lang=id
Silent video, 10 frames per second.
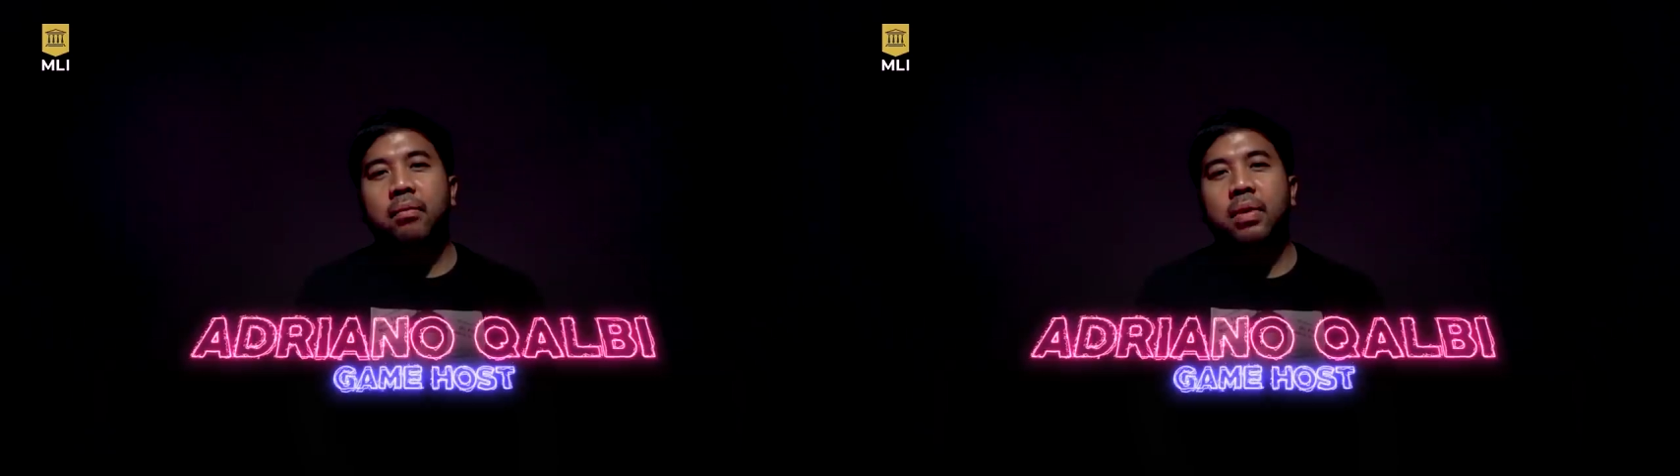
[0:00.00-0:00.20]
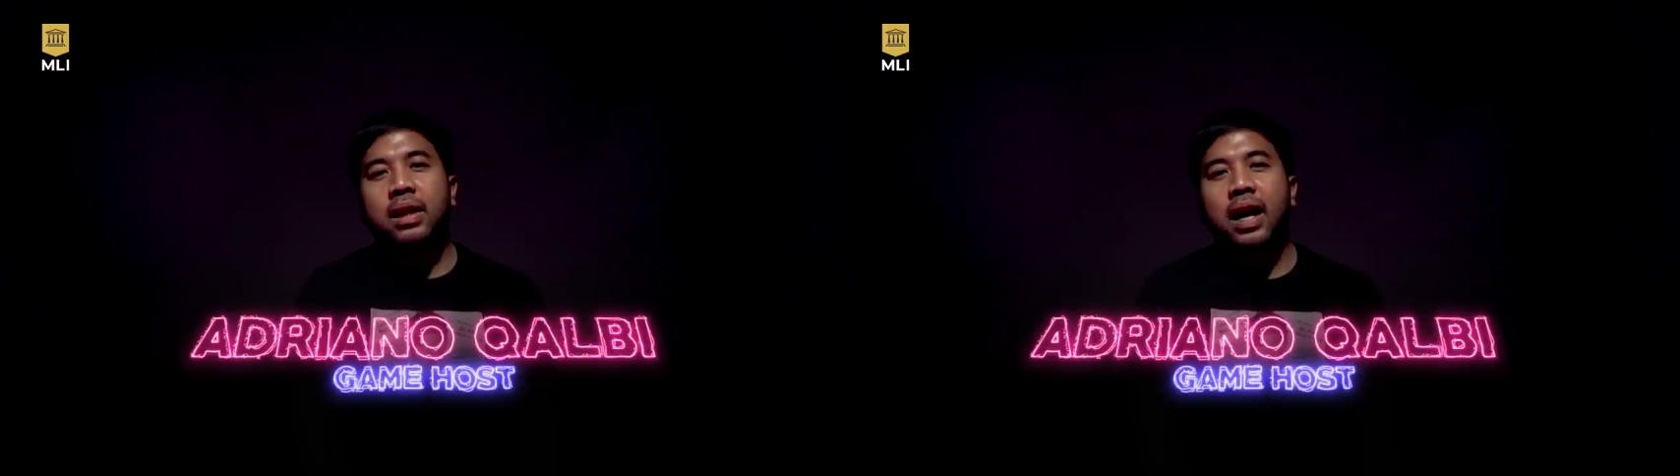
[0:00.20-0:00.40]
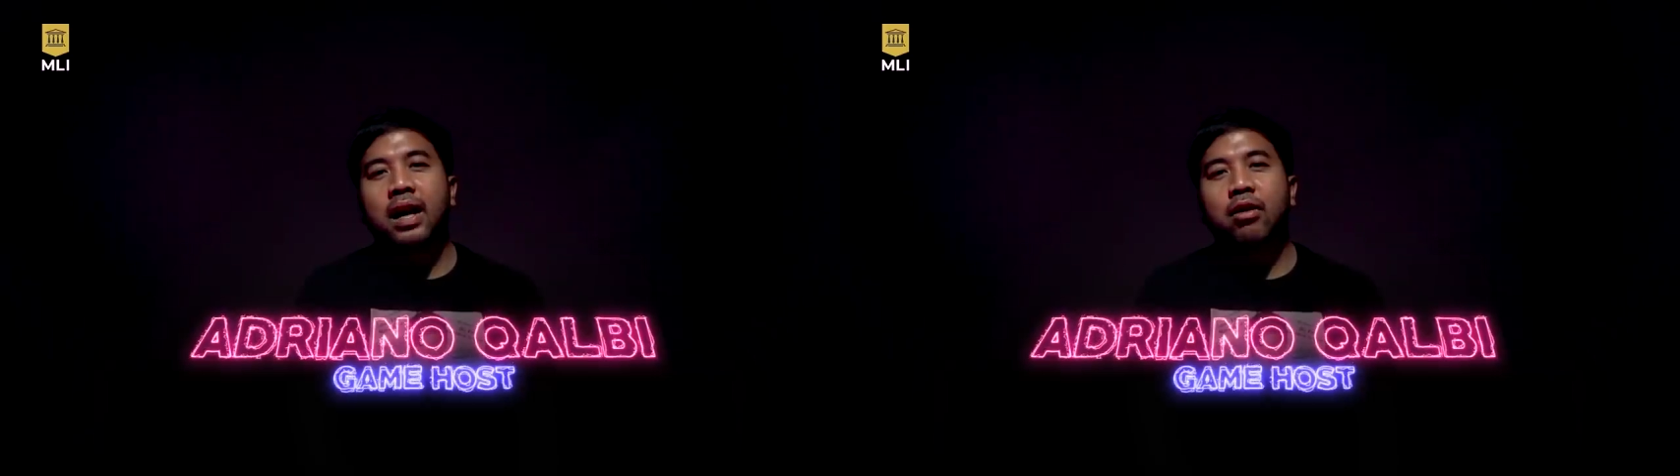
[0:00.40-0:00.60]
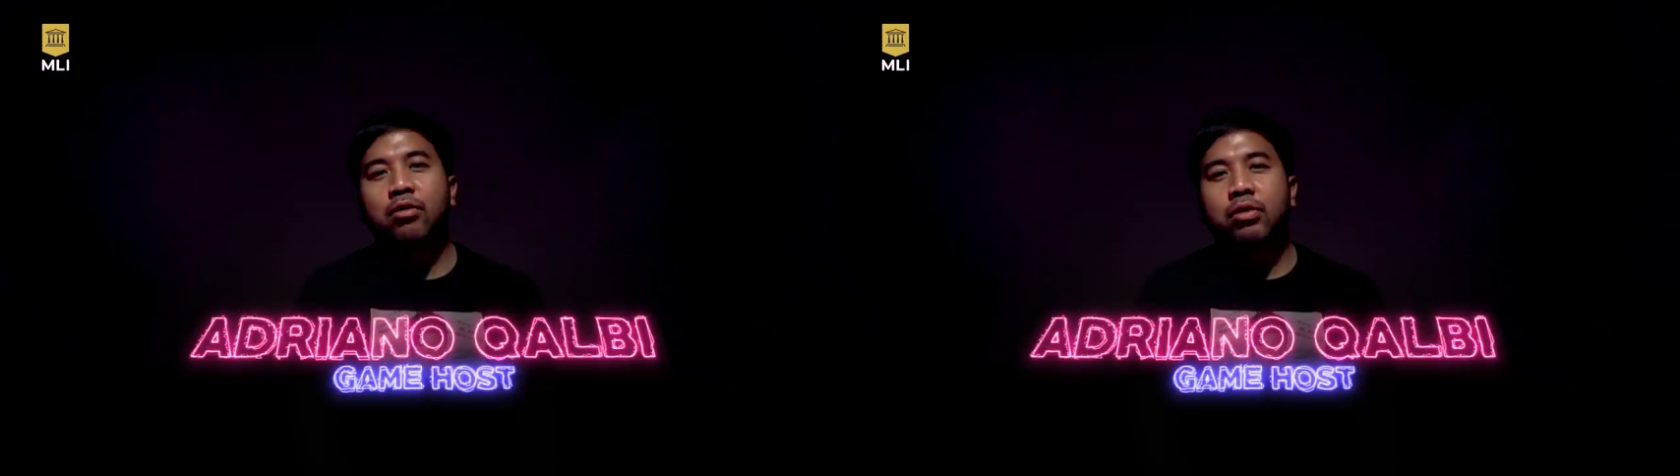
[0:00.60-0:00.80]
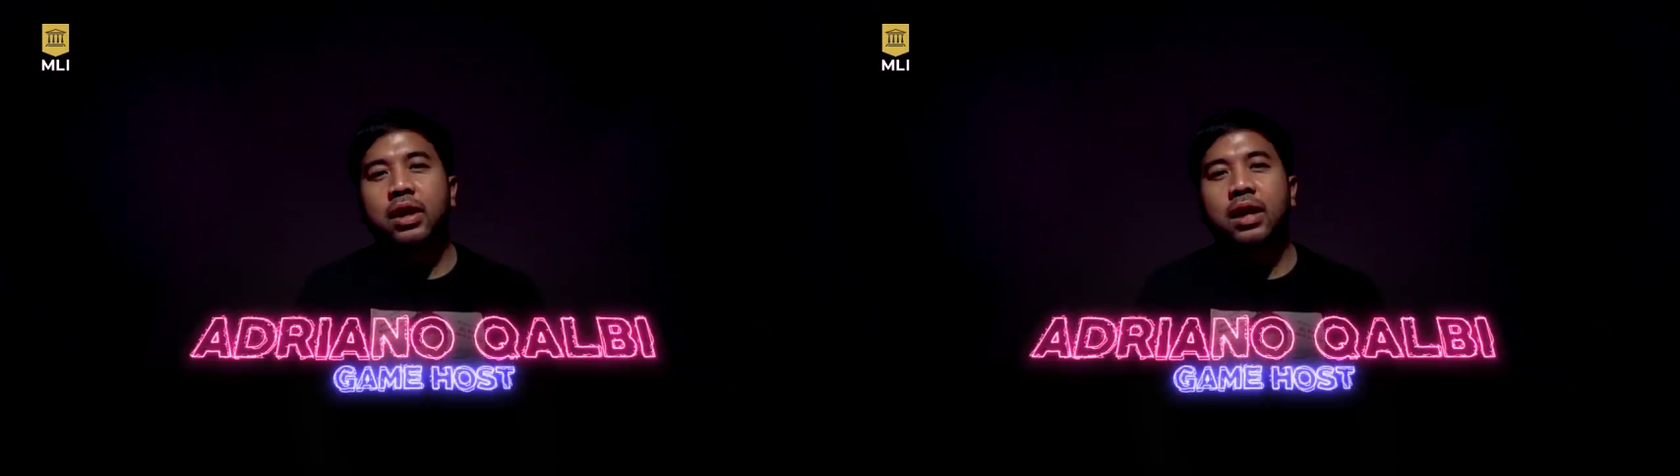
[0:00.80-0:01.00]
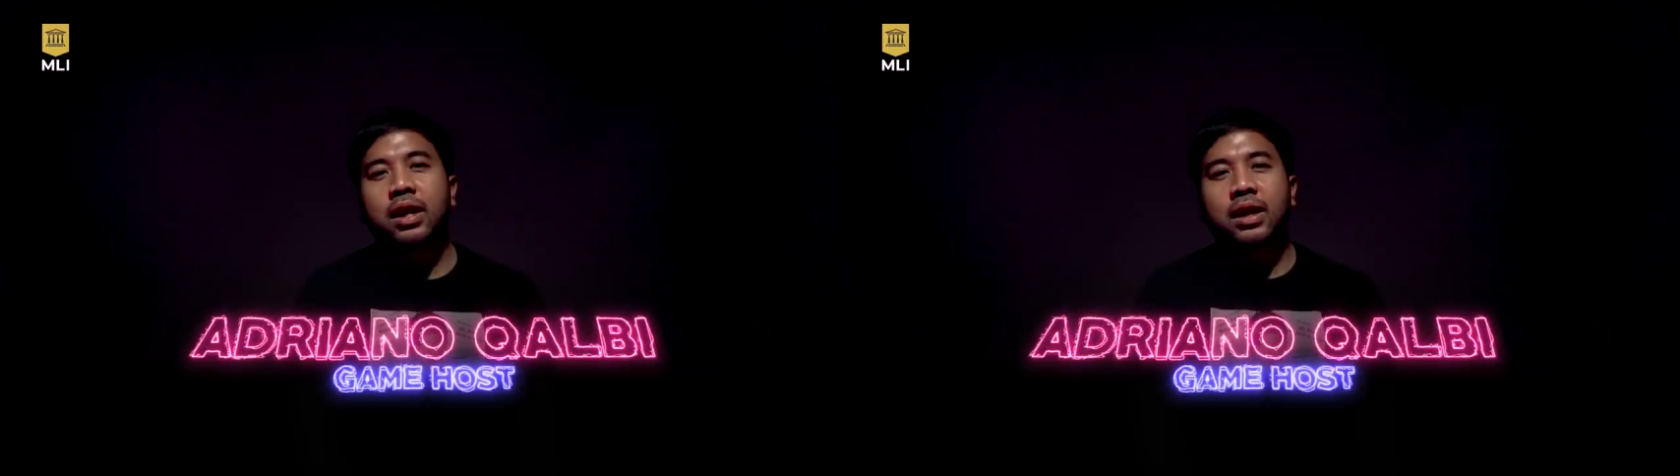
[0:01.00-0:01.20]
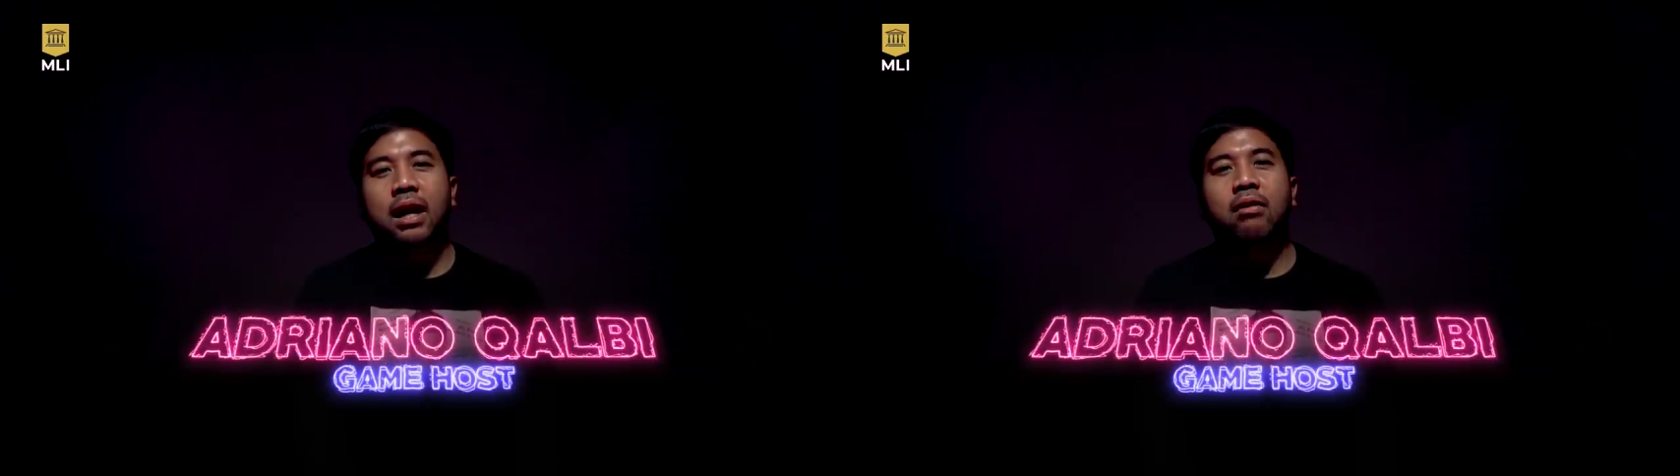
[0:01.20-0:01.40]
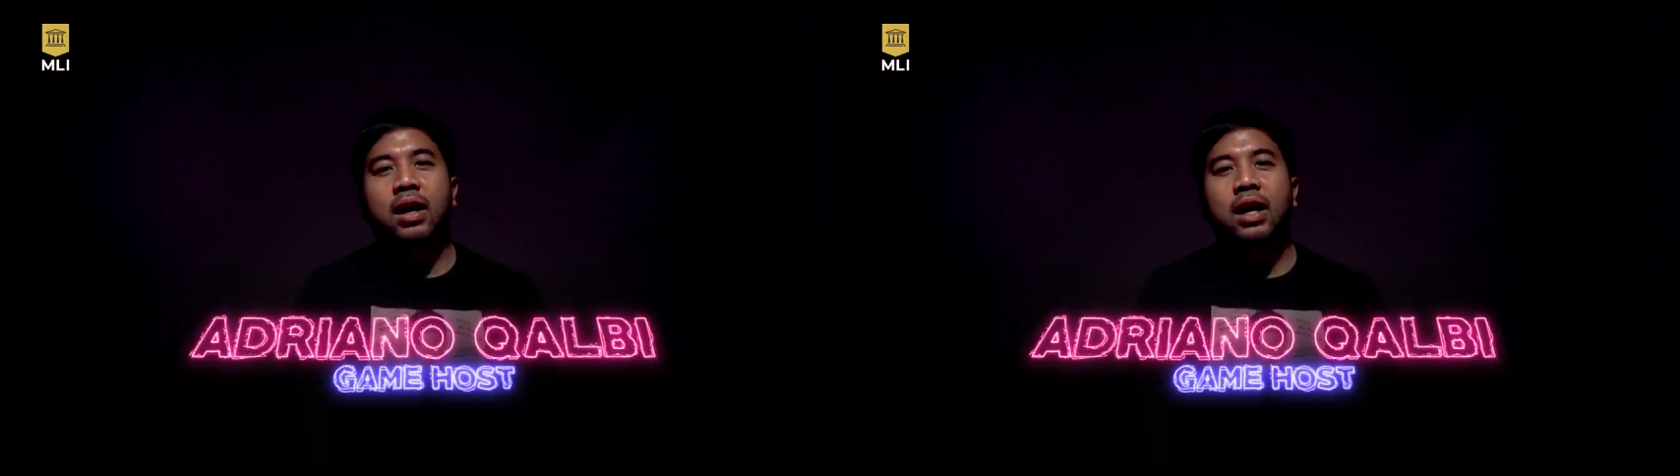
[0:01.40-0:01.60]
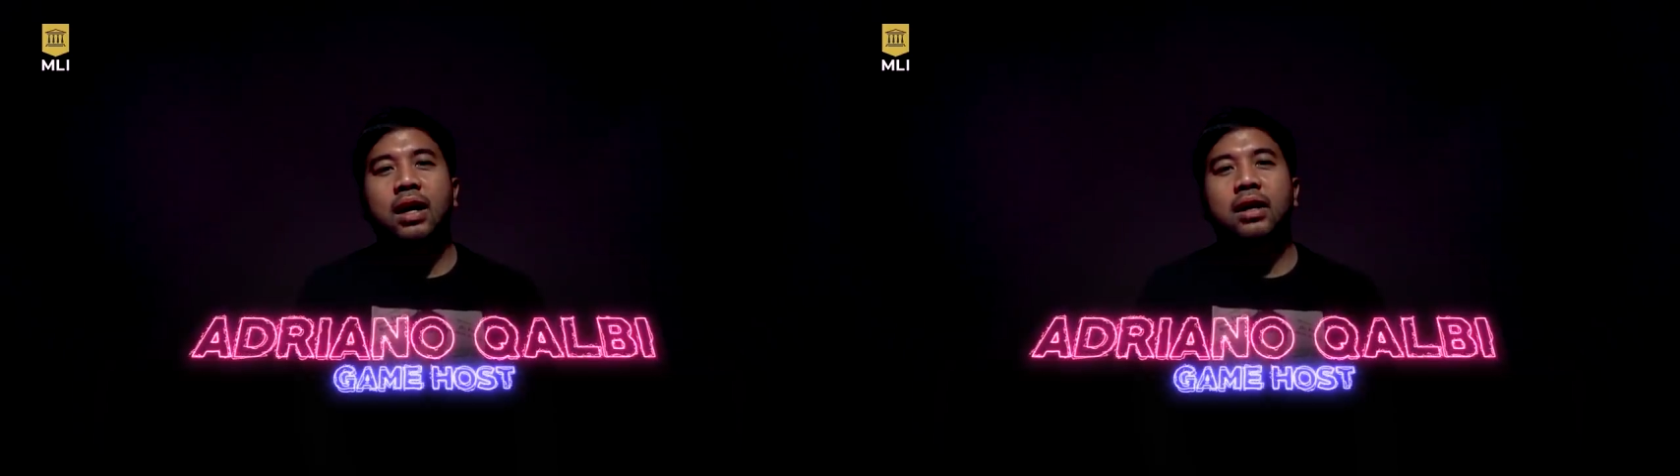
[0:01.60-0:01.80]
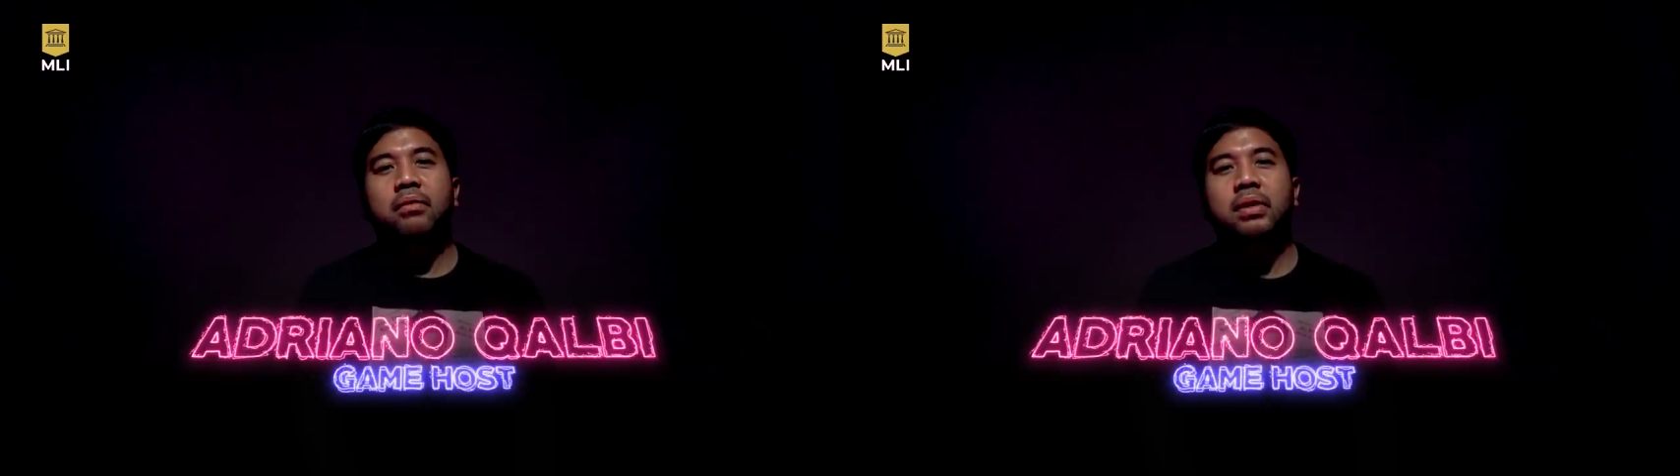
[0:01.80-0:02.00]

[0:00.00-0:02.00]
bertahan untuk tidak tertawa